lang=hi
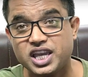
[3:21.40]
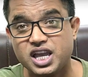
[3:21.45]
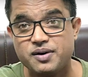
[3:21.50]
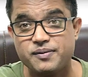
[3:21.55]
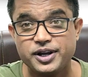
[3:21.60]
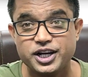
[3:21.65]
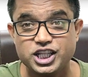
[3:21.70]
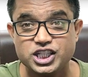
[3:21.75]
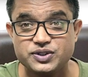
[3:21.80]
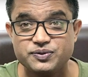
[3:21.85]
है कि
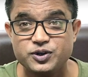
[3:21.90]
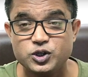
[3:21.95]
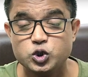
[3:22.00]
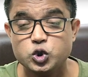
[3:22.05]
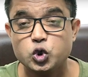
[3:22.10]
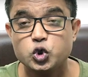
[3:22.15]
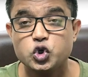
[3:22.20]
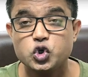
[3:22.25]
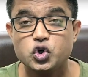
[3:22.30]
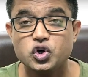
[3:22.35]
हमारी स्पीड
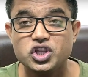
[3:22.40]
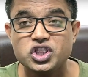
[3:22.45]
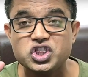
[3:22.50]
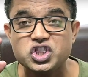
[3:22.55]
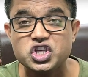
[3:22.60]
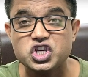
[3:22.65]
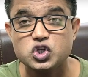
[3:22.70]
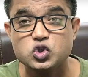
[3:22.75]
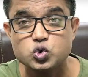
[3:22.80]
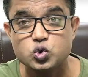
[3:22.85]
जो होगी होगी
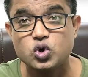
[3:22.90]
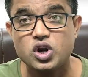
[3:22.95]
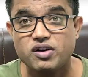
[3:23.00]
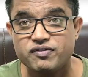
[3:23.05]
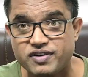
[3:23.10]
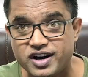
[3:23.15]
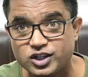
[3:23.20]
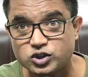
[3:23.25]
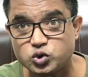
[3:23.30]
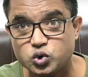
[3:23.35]
तीस
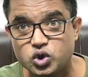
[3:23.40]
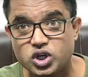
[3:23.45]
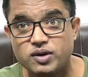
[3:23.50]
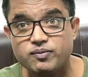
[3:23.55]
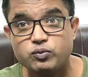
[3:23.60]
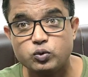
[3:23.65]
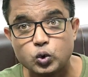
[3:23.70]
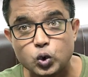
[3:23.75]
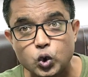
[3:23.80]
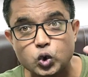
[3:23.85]
गुना फास्ट
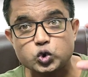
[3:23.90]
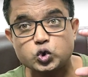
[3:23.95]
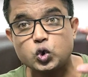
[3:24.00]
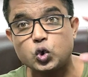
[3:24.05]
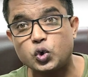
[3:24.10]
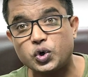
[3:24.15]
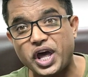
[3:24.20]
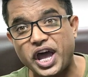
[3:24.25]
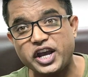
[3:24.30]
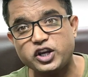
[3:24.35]
होगी हम दो
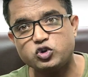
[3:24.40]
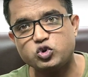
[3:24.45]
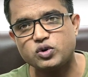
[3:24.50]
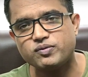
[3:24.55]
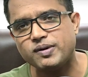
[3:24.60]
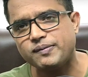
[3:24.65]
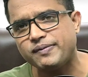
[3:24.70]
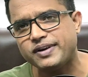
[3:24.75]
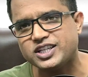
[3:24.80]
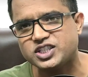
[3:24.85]
सौ ढाई
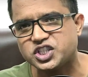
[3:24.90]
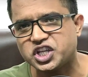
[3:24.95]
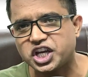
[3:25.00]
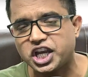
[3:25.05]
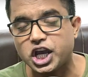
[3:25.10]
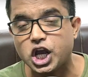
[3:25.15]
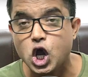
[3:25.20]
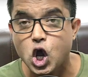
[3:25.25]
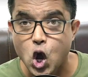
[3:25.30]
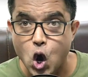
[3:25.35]
सौ
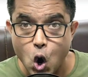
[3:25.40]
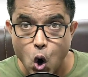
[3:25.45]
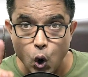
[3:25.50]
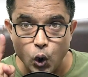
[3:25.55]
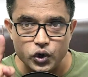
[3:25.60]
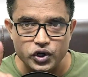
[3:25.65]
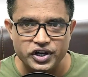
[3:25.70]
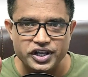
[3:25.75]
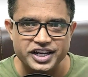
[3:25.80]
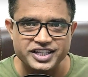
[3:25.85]
देंगे
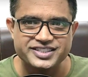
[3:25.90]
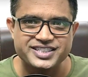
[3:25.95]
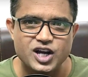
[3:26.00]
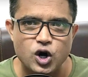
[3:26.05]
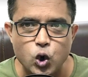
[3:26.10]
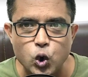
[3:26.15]
और अगर ऐसा